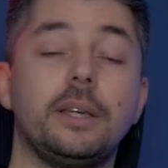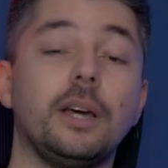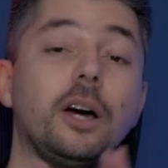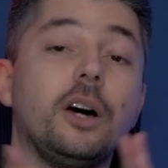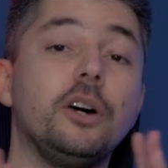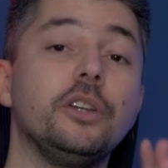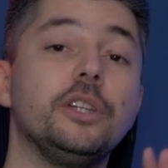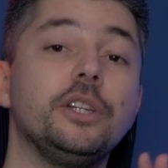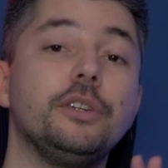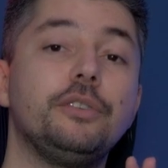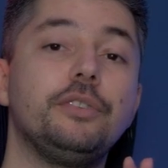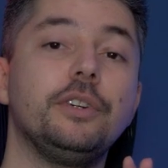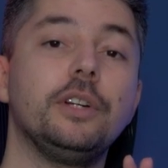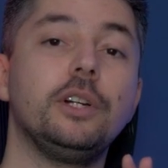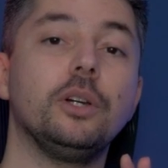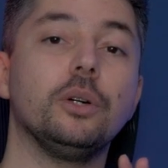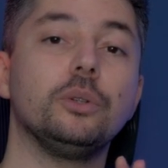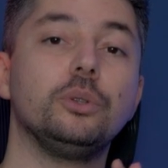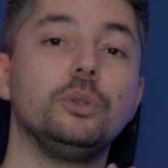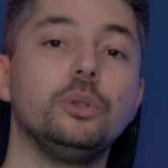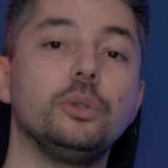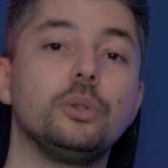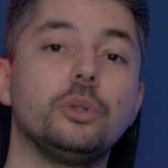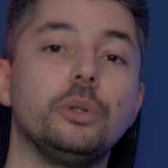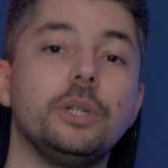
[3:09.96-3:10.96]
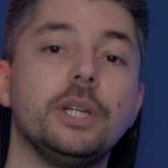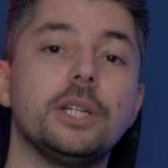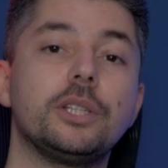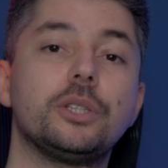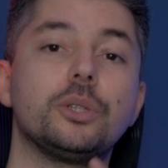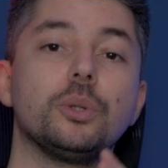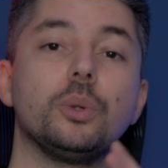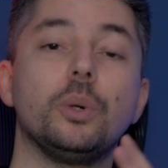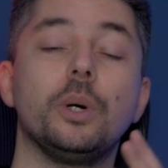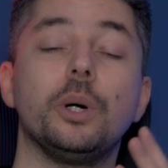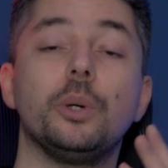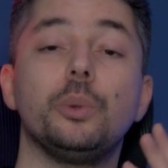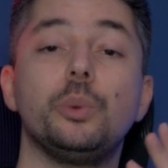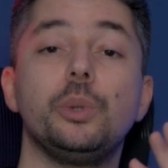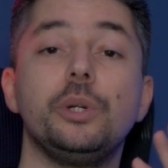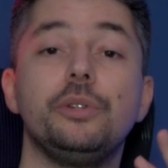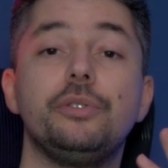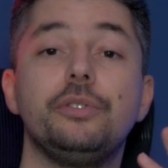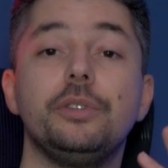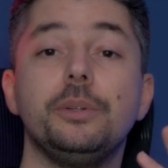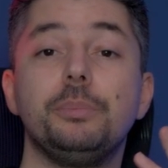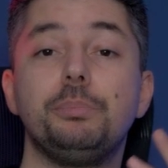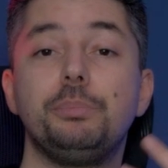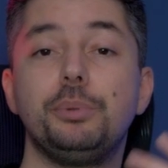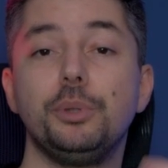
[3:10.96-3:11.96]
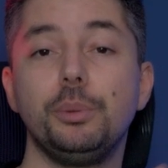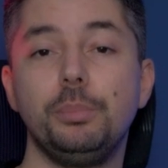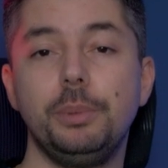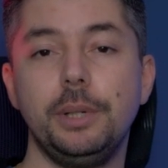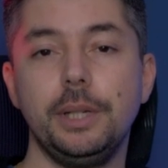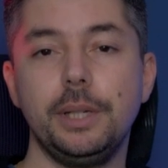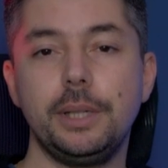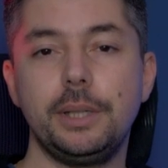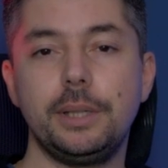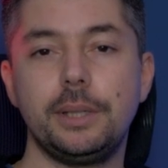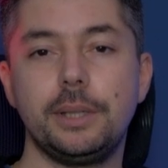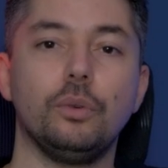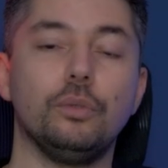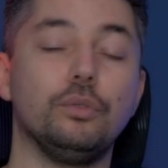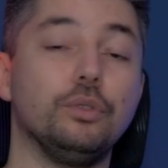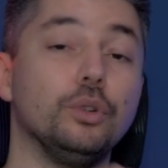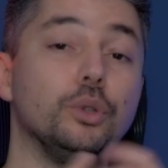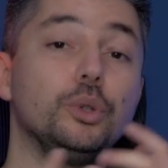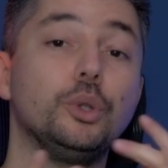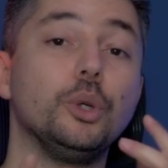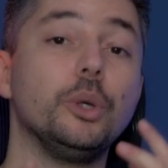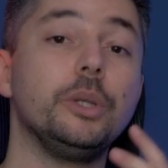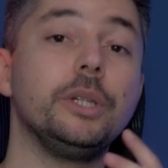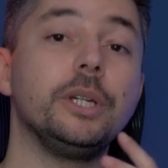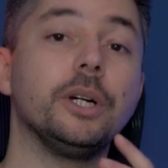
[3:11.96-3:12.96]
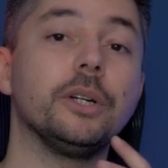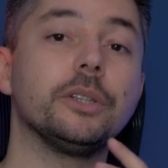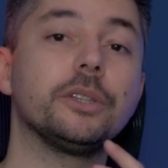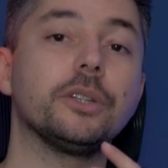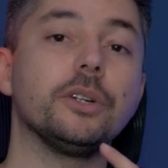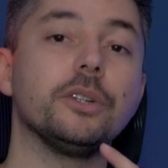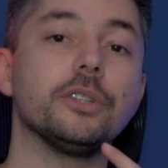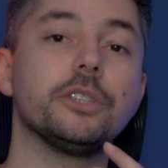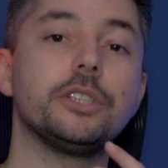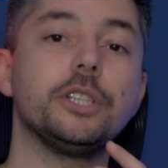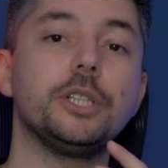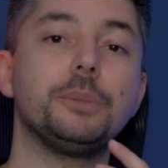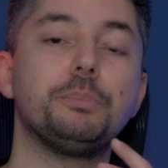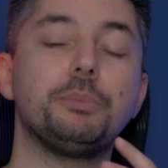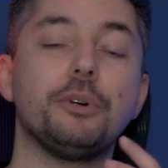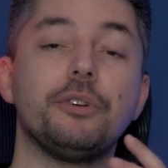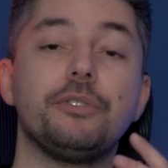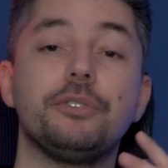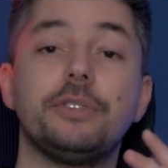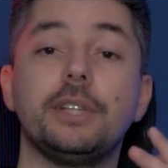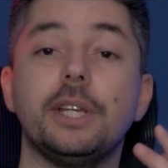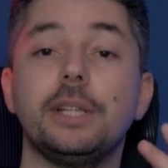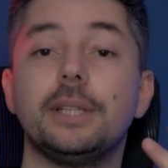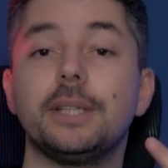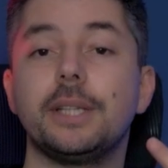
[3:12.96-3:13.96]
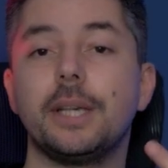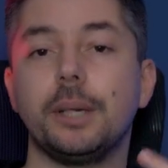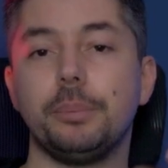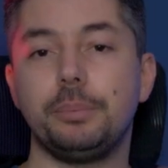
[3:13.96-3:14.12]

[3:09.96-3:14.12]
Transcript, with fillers: Car en effet, lors d'une connexion à un wifi public, vos données en transit peuvent être